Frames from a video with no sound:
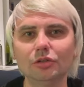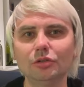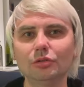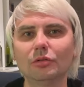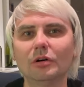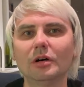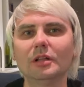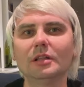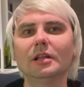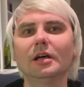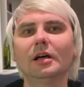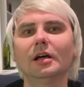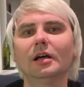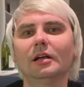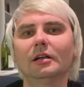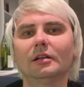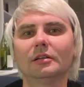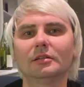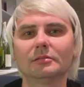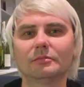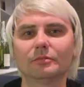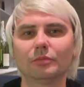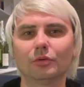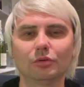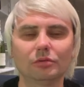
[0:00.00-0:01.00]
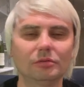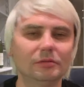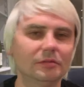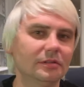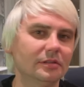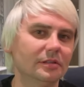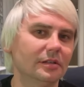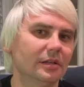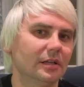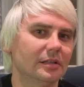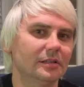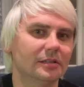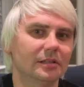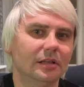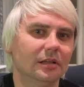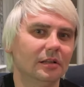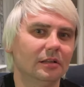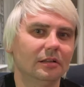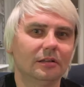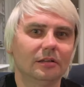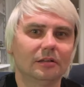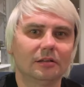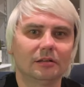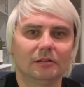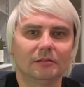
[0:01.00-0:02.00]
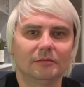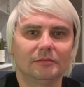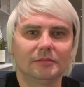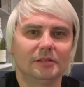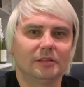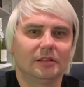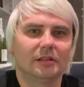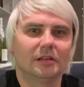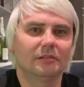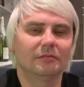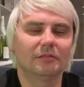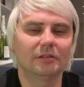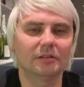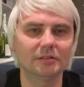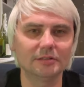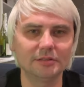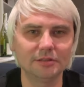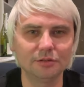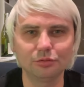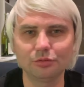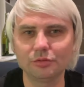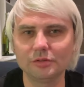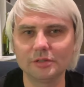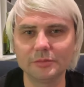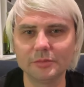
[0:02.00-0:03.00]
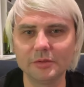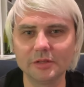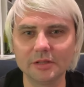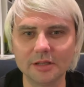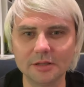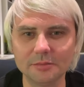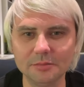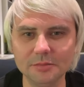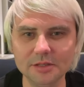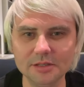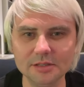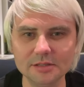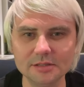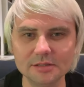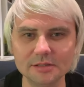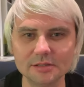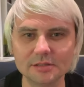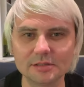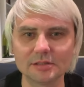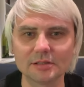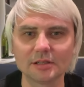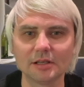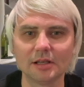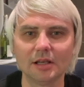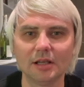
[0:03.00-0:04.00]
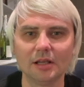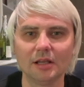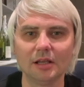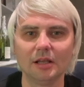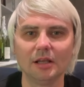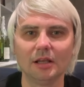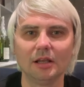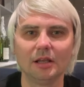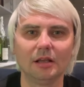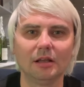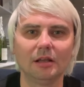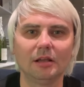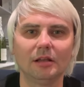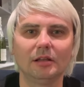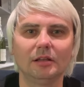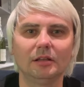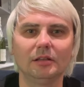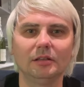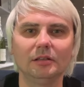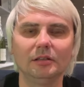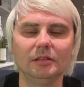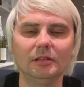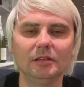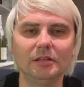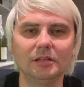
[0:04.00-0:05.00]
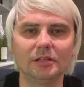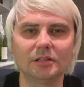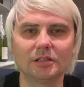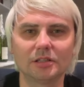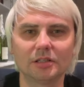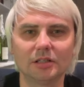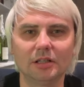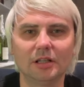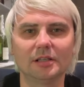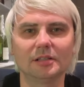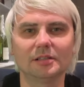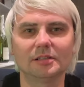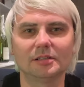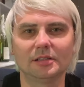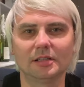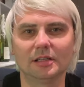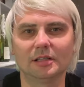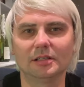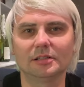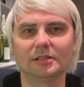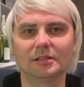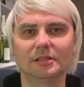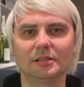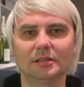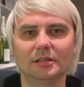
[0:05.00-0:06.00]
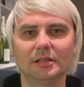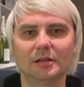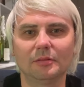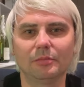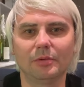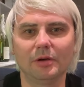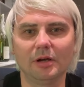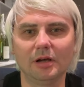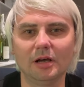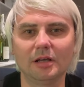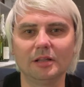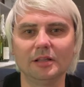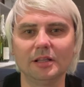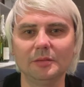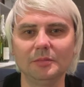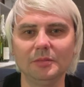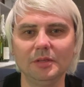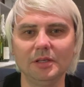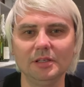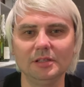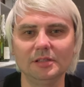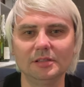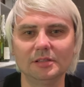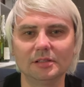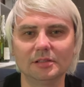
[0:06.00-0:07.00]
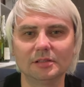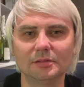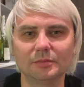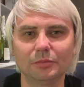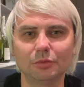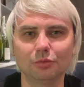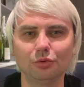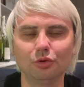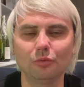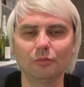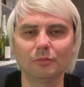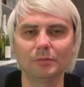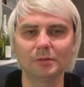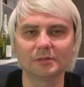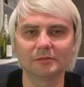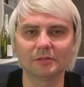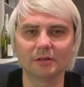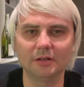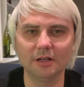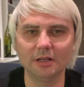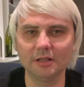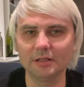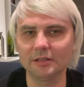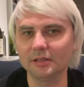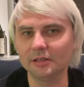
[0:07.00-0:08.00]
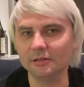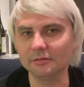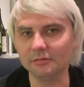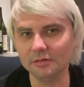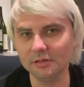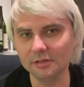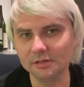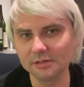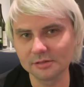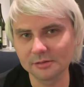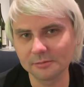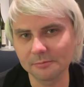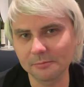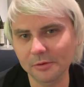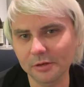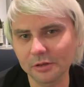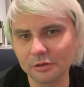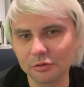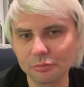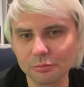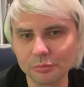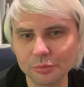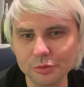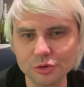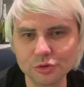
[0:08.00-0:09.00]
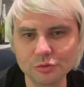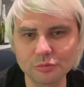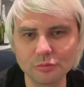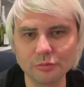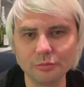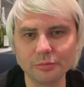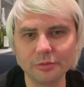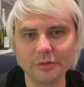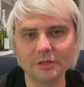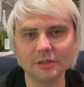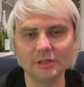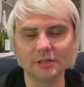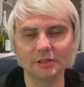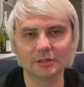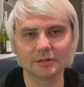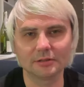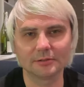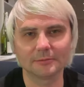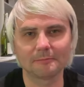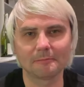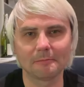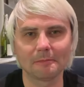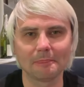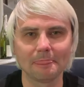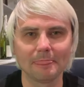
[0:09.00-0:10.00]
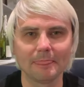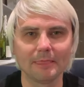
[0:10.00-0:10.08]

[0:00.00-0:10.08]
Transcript: что она э, просто заказала, взяла квартиру себе на месяц и решила остаться там. Пока на месяц, по нее позволяет ей виза, поэтому почему бы и нет.